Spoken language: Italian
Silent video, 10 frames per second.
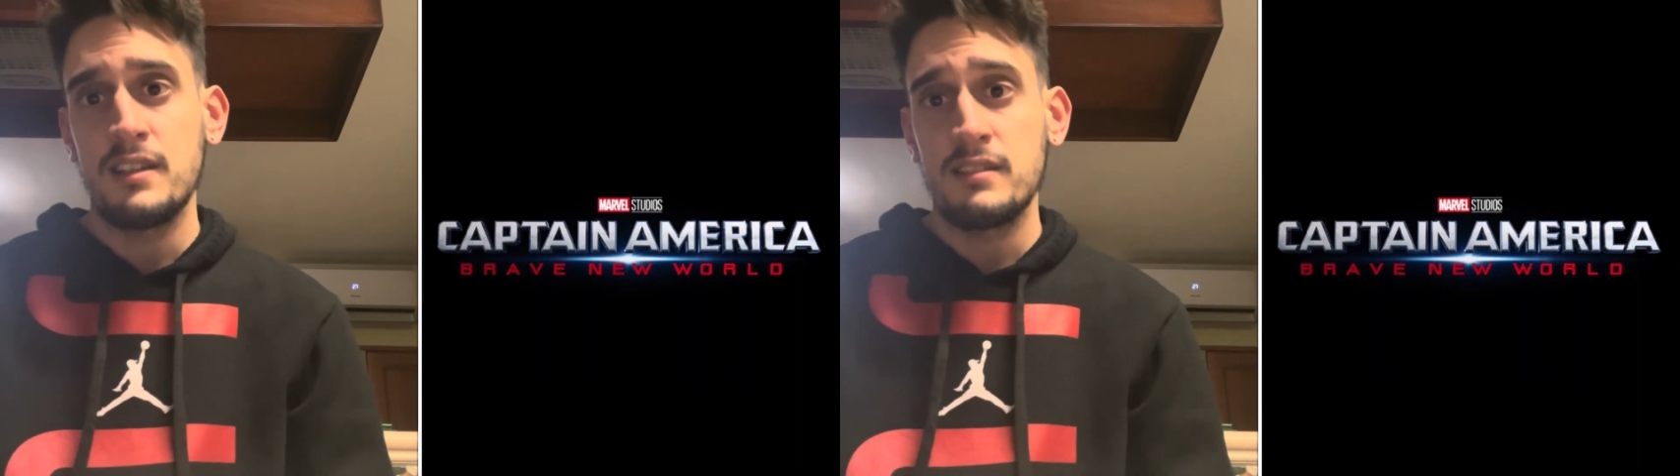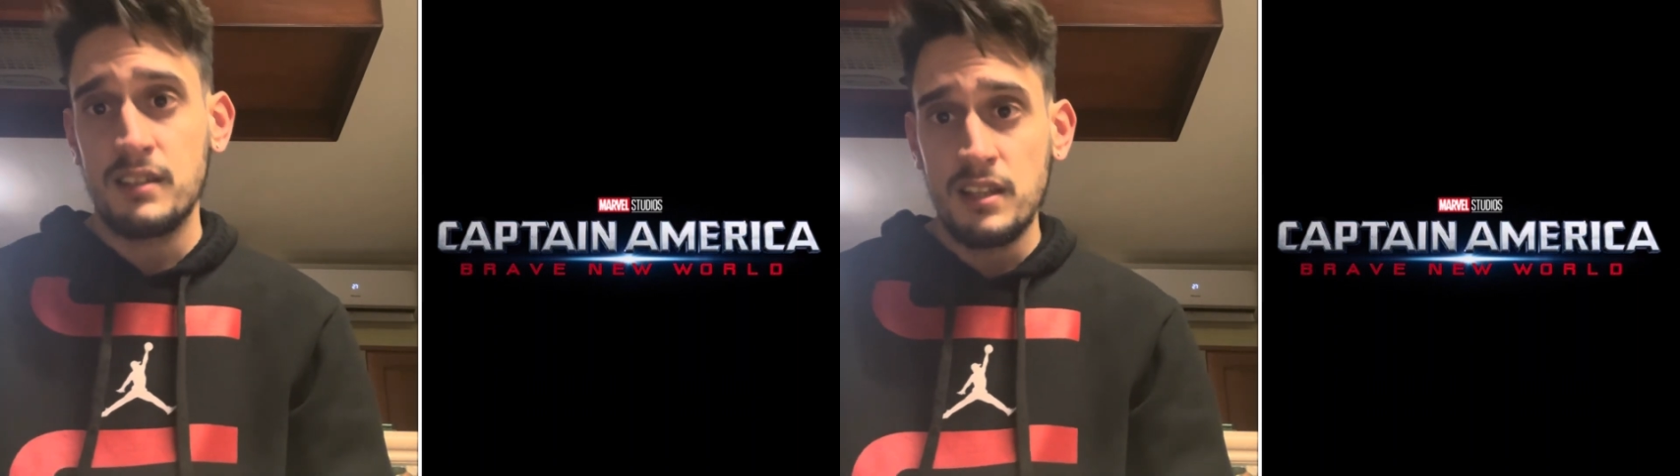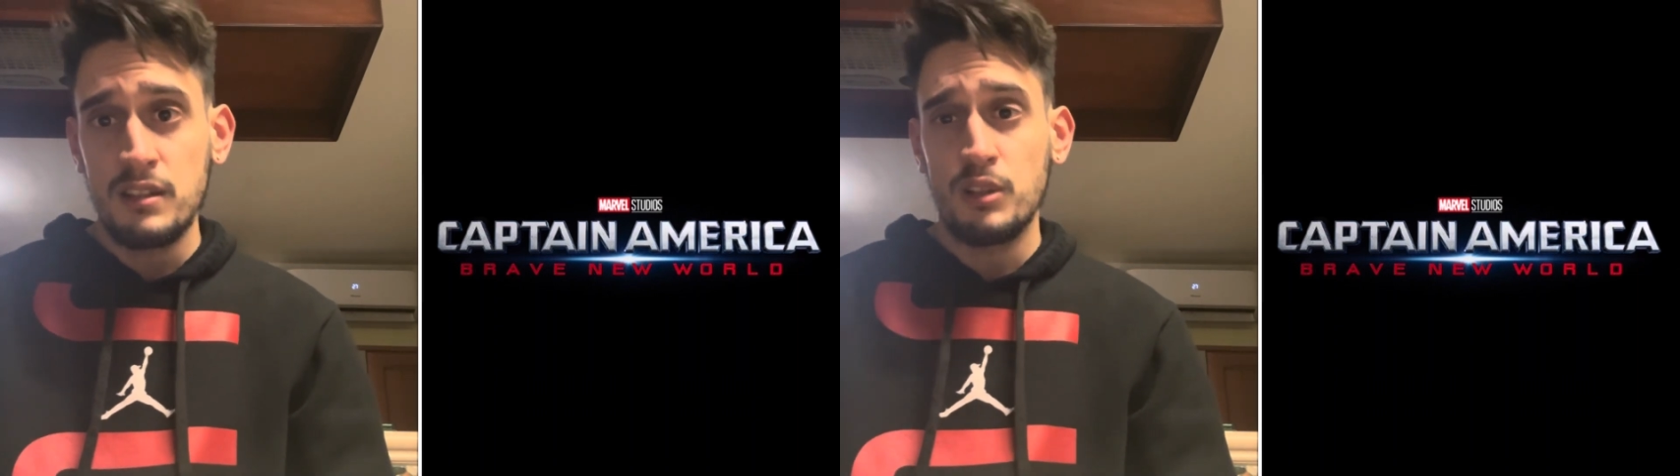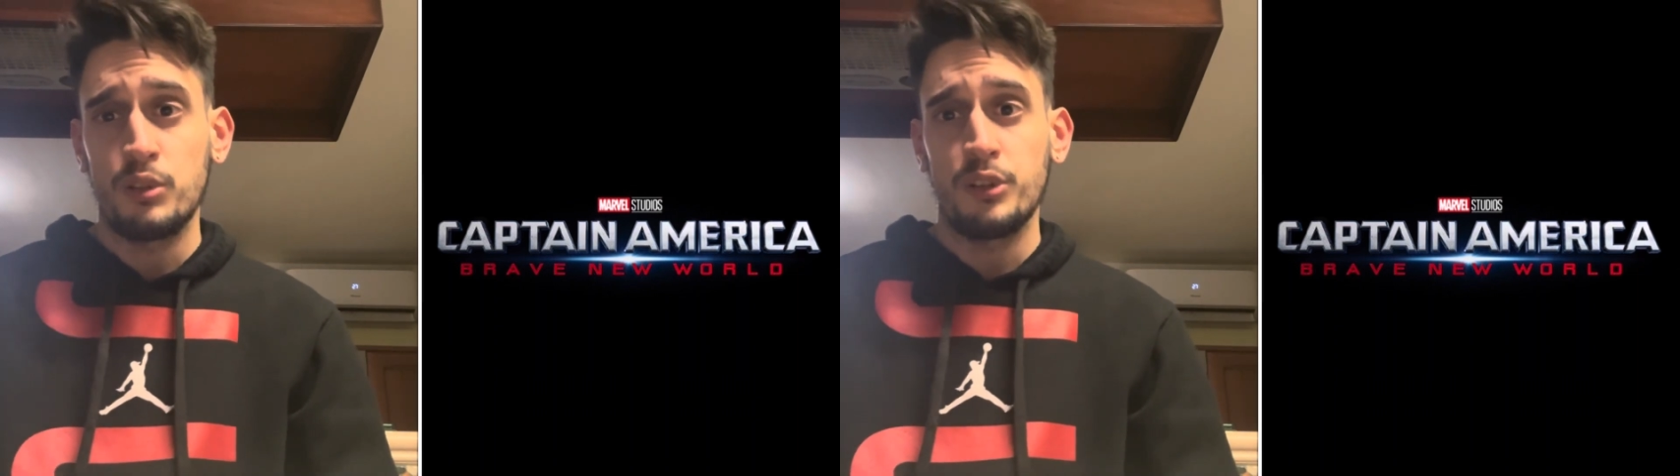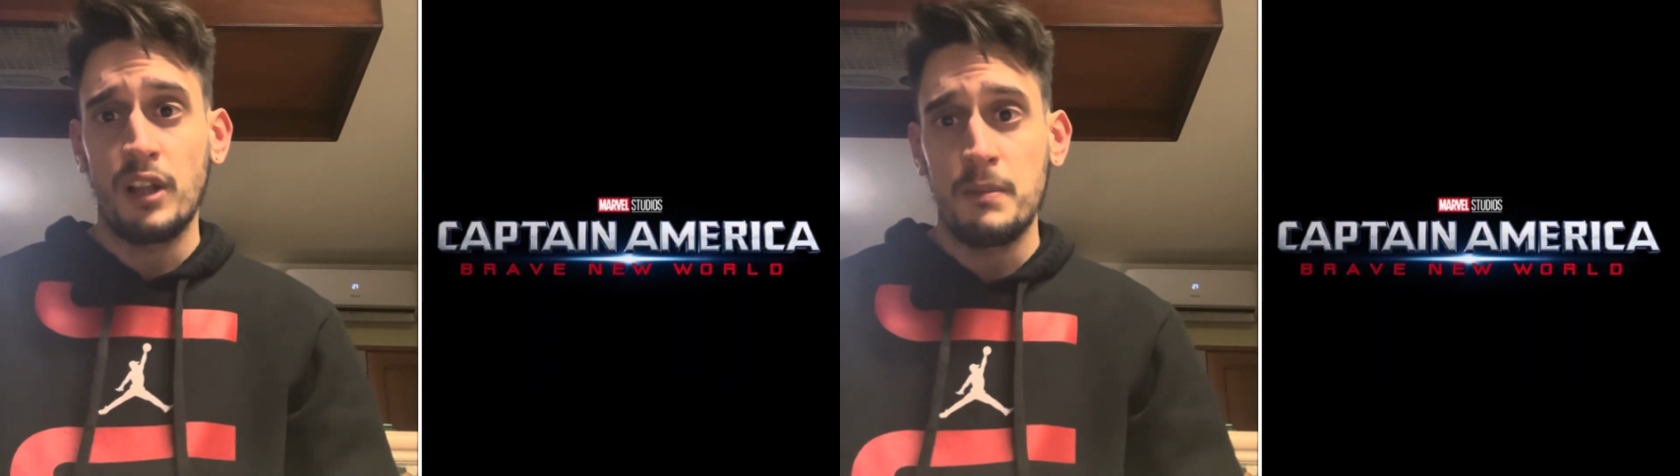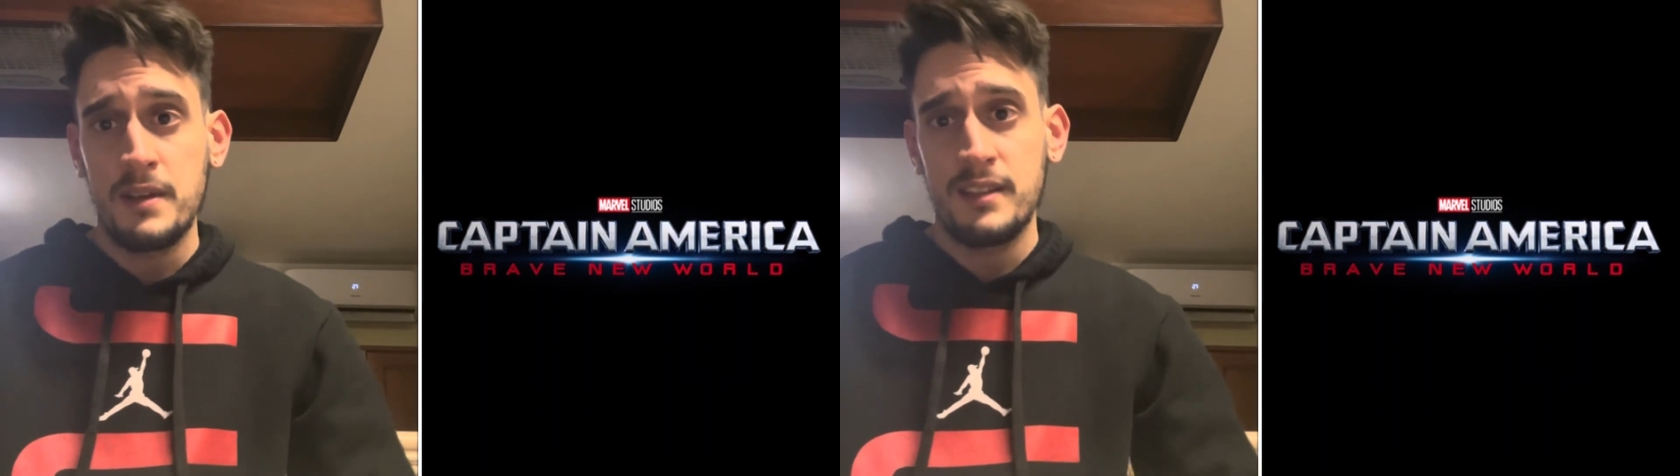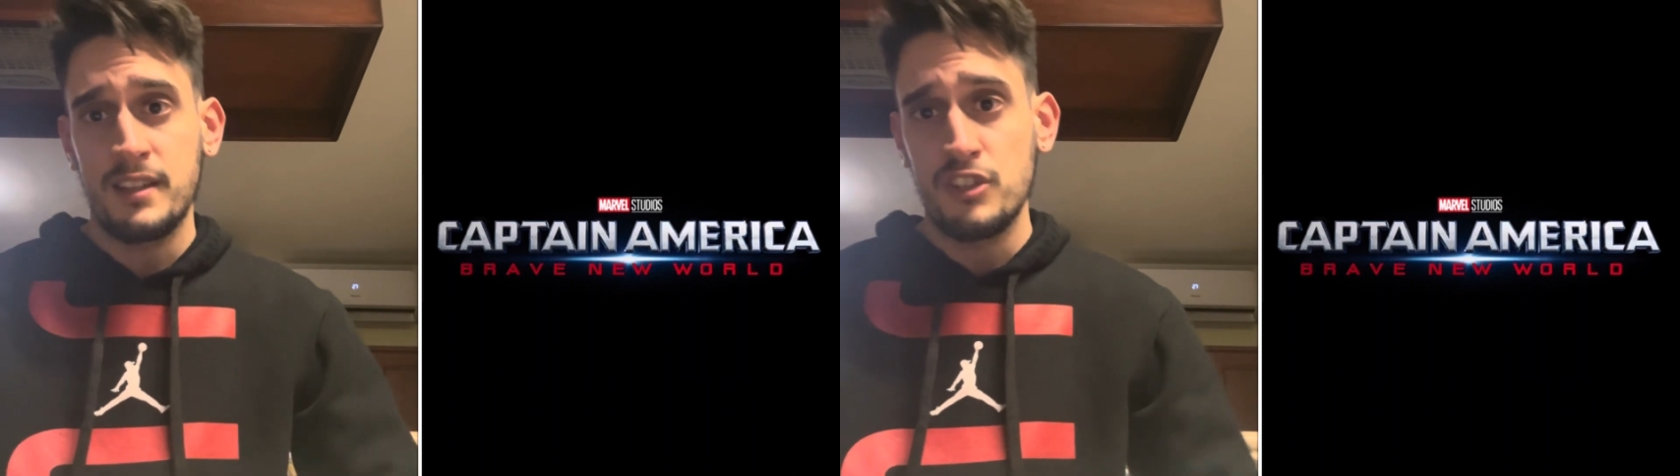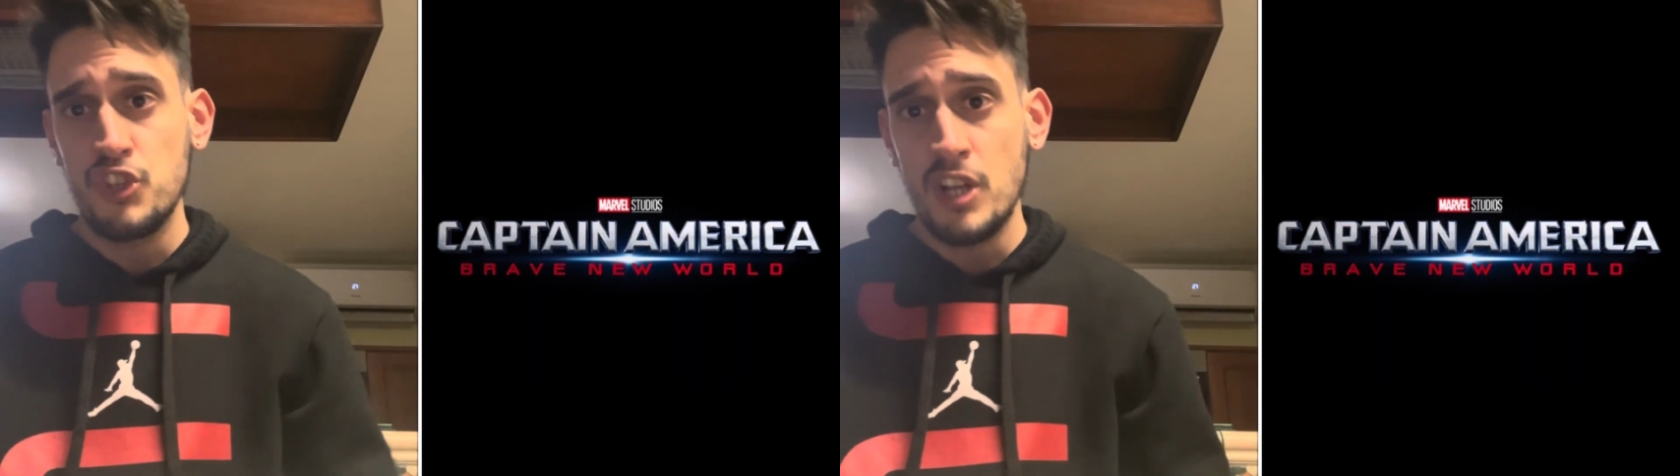riscritto
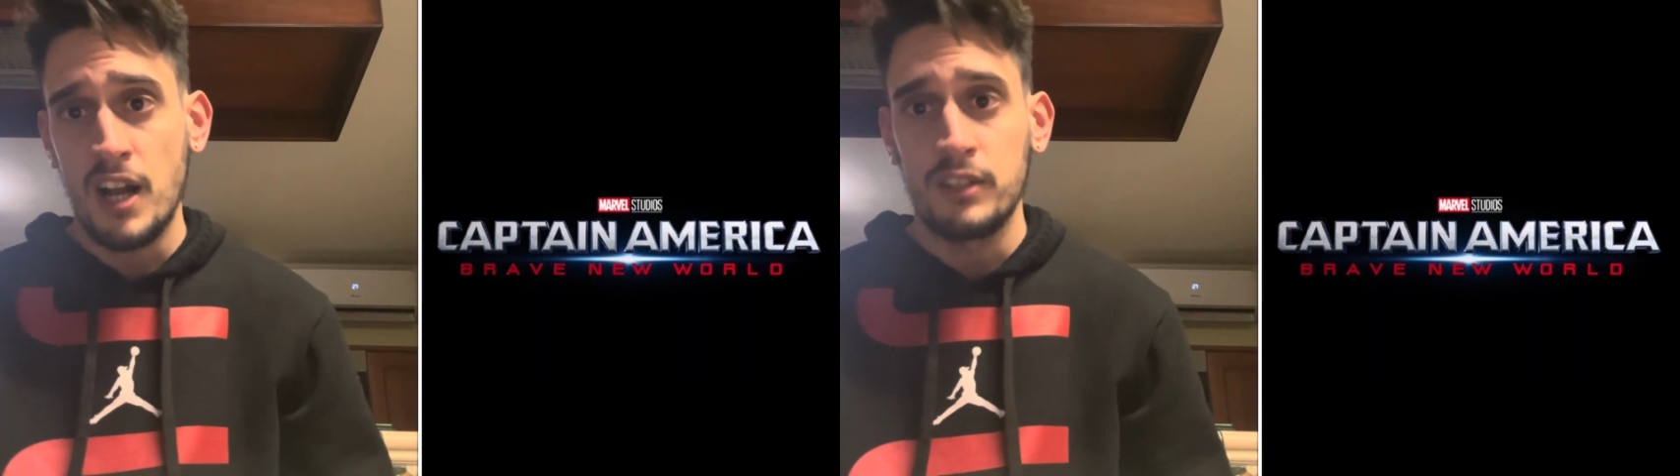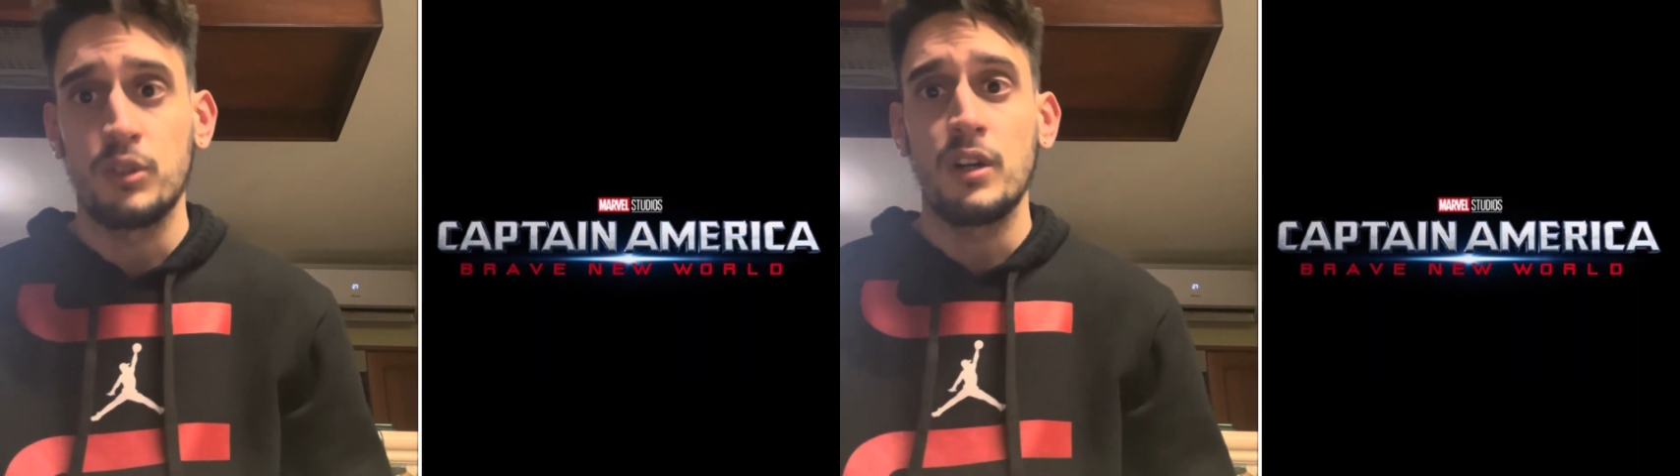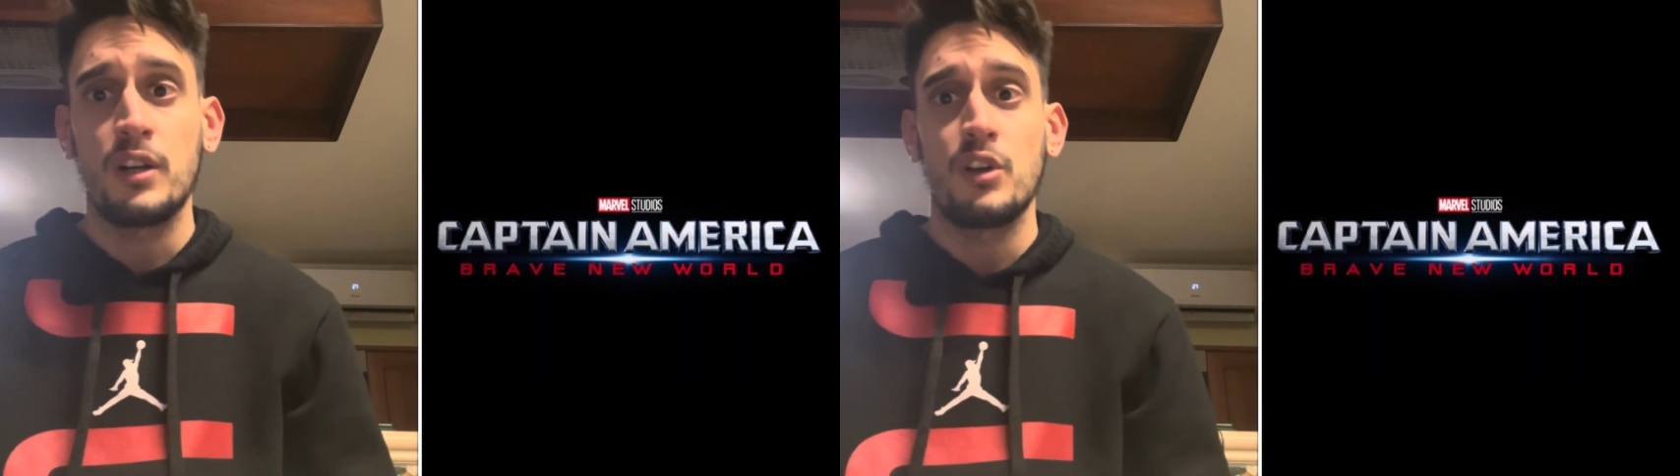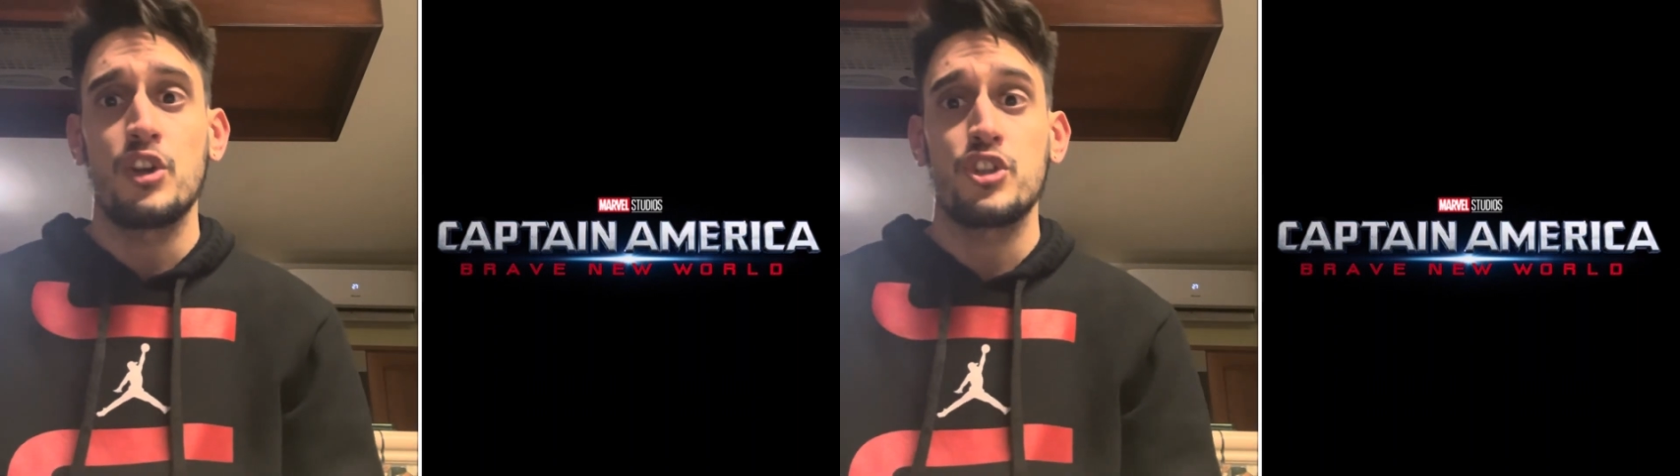totalmente girato e con lo